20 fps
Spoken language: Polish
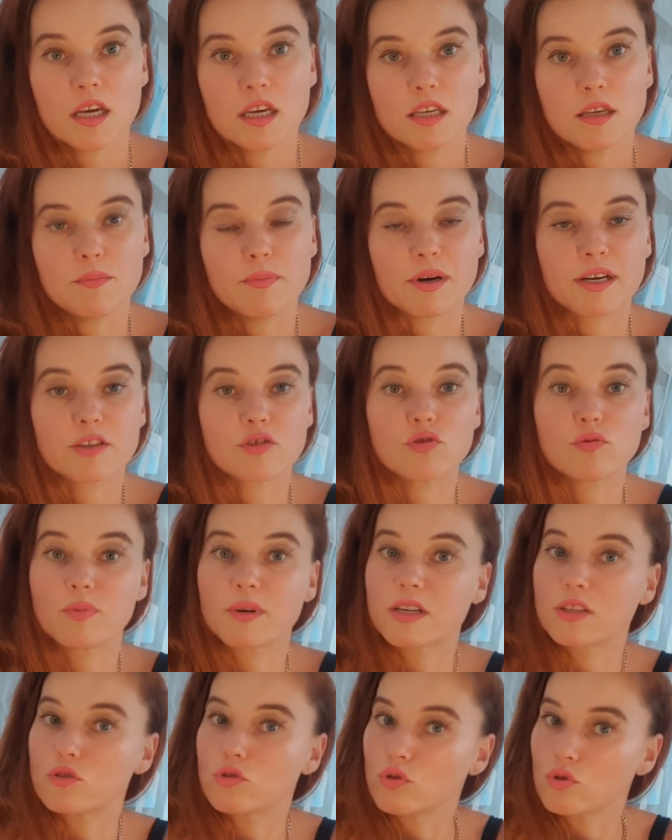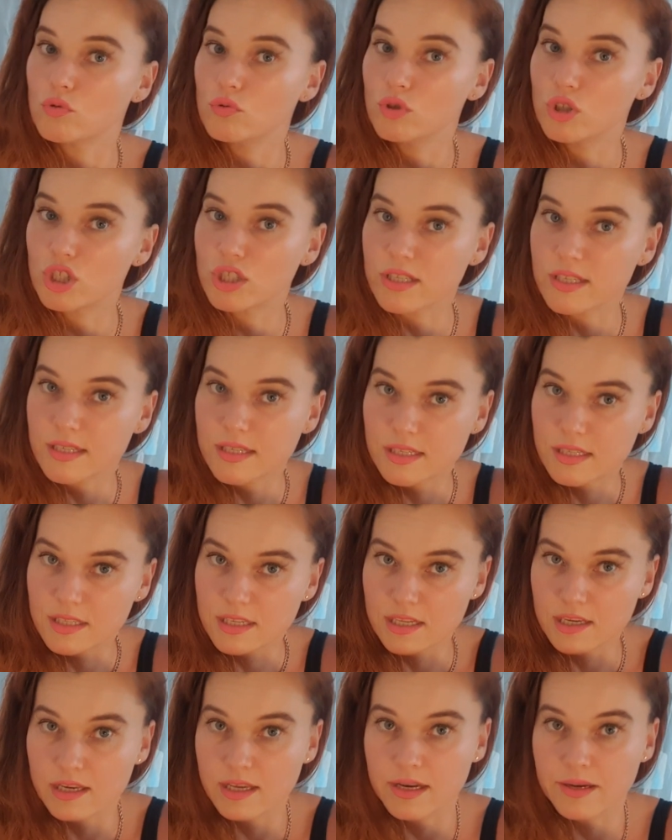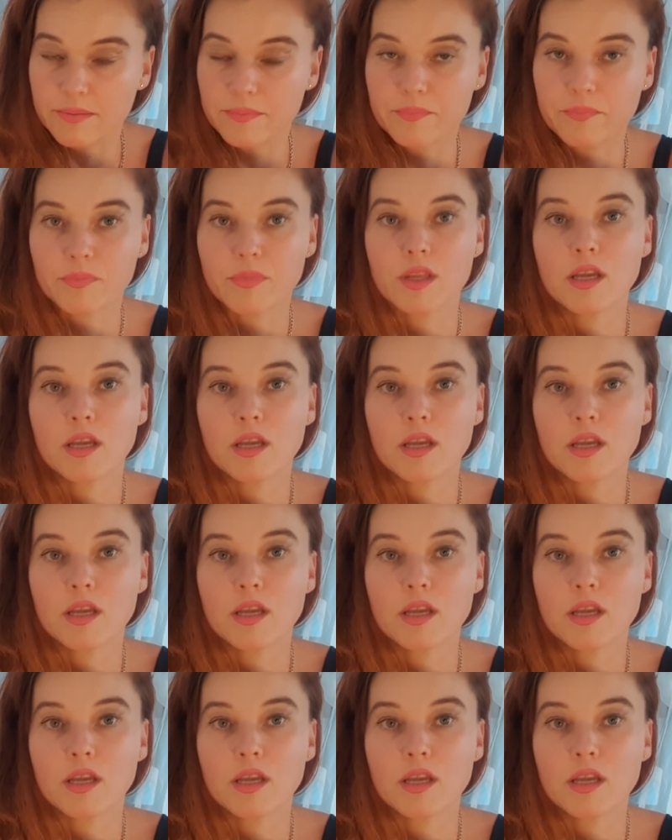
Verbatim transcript: i bardzo, bardzo różny stylem